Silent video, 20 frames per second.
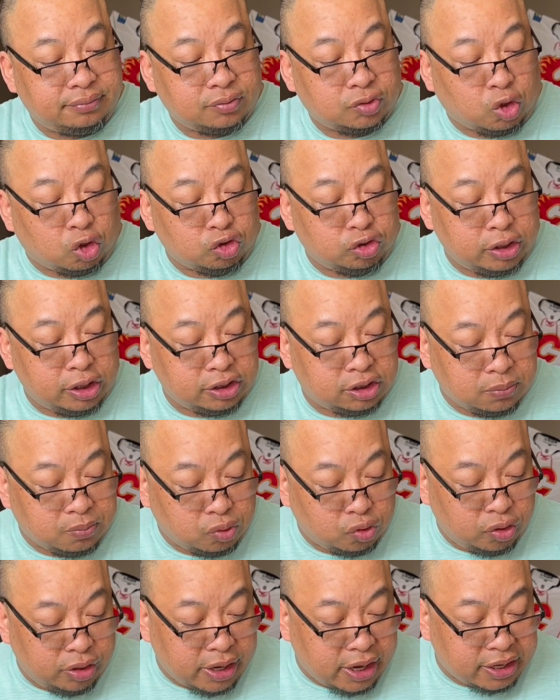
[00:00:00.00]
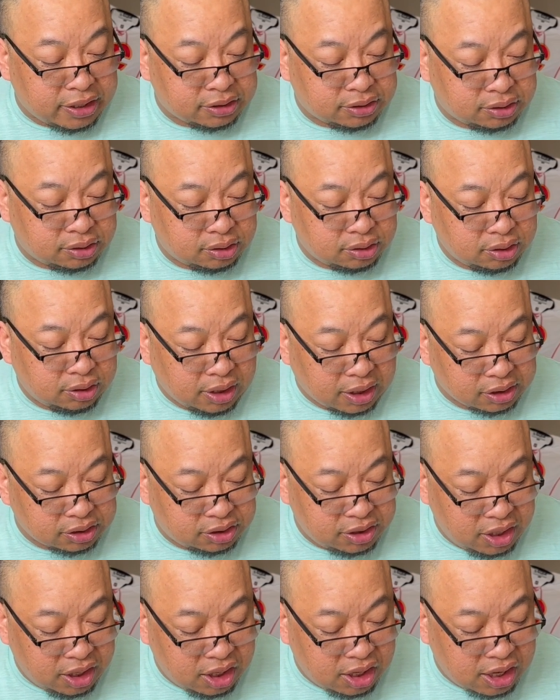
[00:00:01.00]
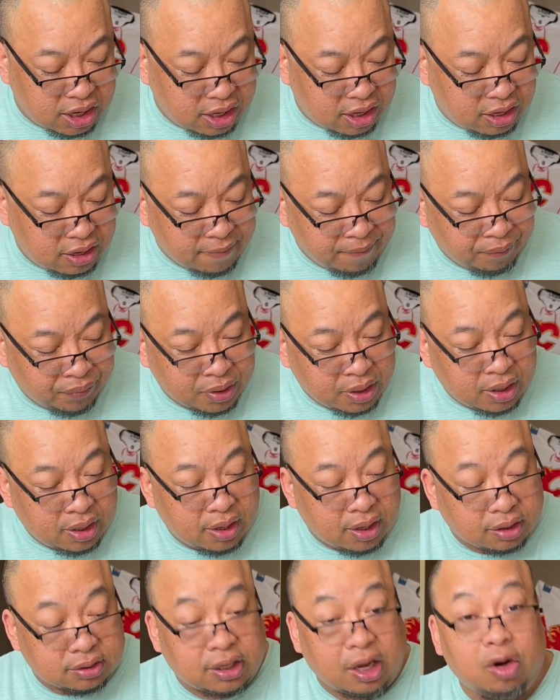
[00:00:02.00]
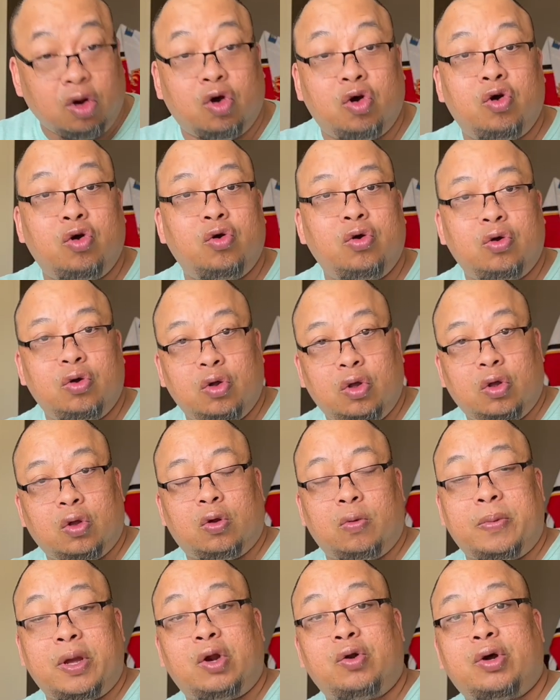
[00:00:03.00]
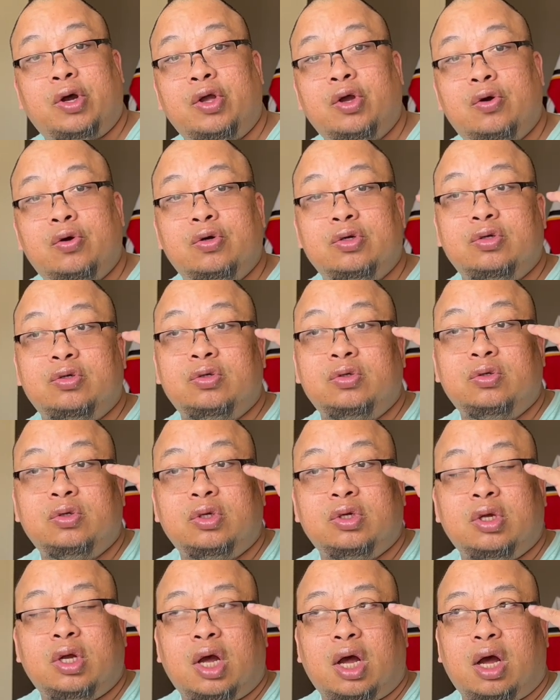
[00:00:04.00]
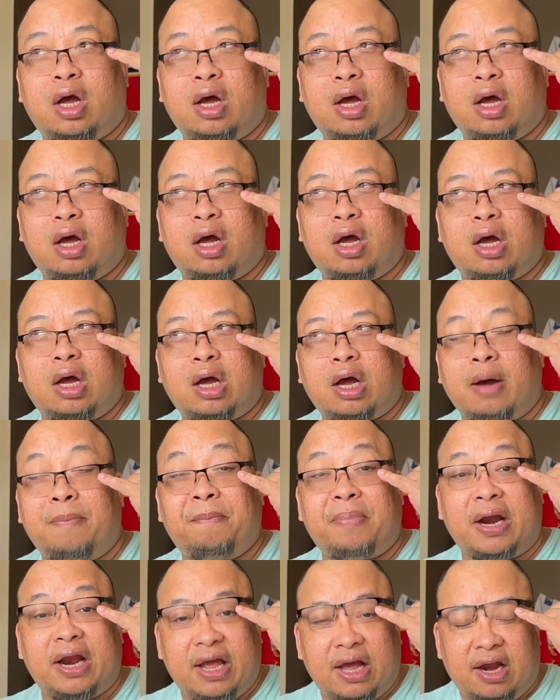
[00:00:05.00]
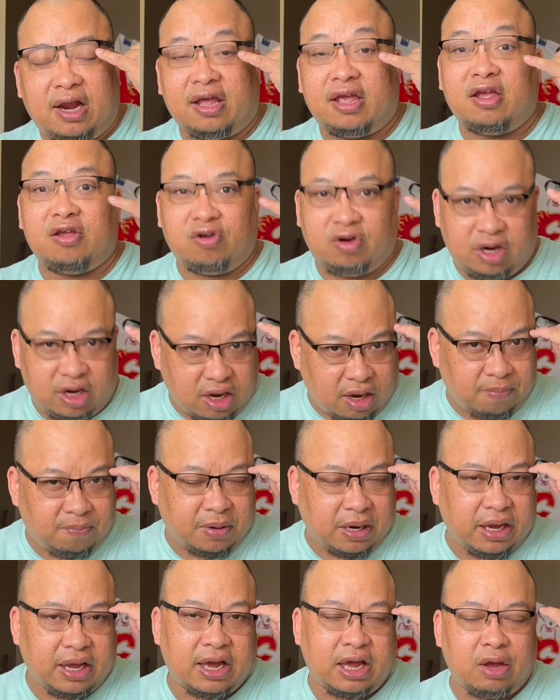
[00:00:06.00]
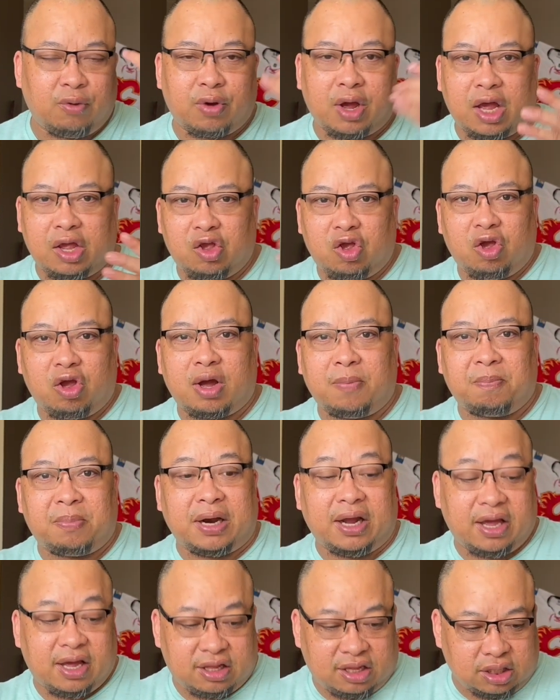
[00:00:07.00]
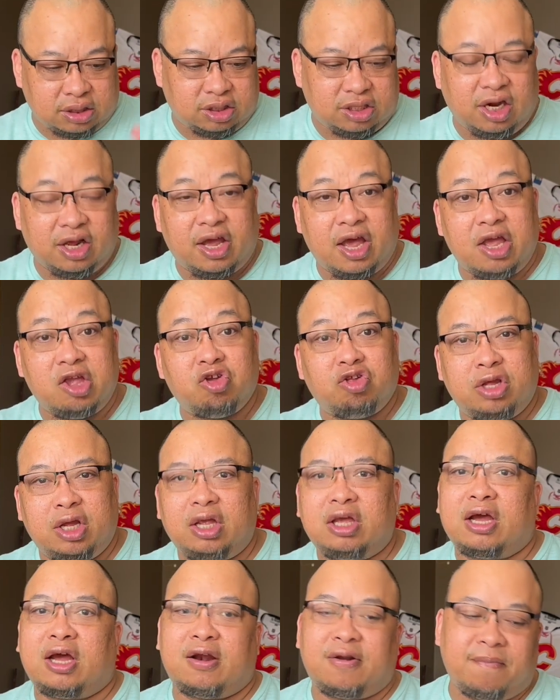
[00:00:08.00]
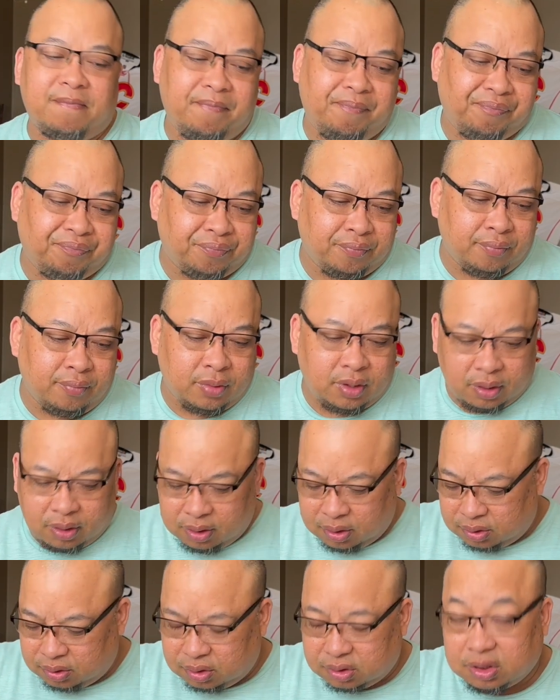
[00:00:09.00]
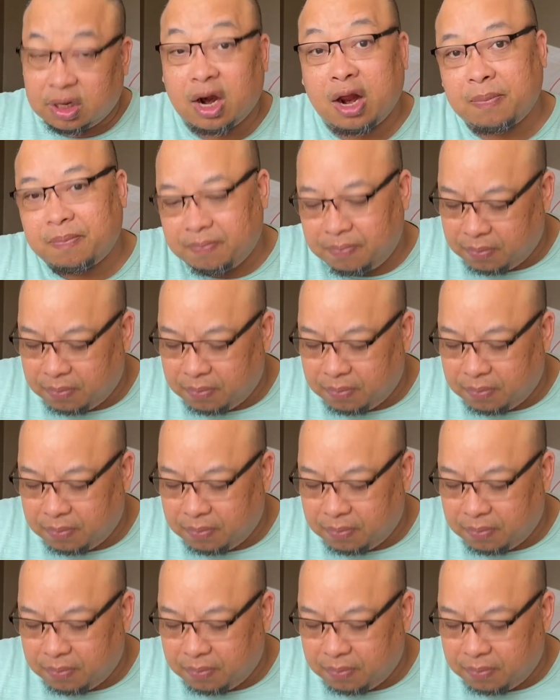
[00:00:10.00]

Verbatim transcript: konting sibuyas, ng sili, ng talong, kung meron kayong uh, ampalaya, lagyan nyo rin ng ampalaya, hiwain nyo yung ampalaya, tapos ilagay nyo din dyan. Sarap.